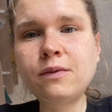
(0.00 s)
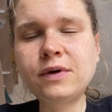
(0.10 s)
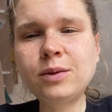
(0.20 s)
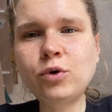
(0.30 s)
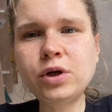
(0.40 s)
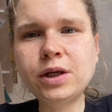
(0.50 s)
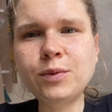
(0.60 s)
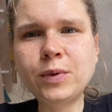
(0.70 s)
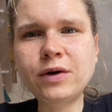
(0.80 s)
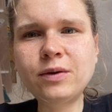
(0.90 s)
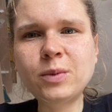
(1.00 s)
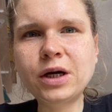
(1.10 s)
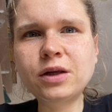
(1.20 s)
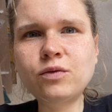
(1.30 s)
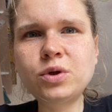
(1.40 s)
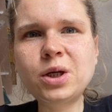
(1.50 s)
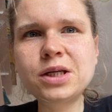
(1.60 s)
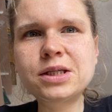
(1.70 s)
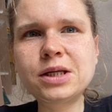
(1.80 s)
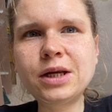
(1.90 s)
в этом ролике мы поговорим, как его не
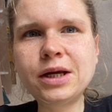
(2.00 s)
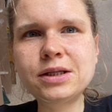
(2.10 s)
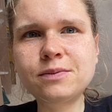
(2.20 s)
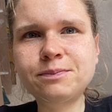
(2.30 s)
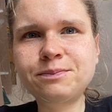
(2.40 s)
растерять.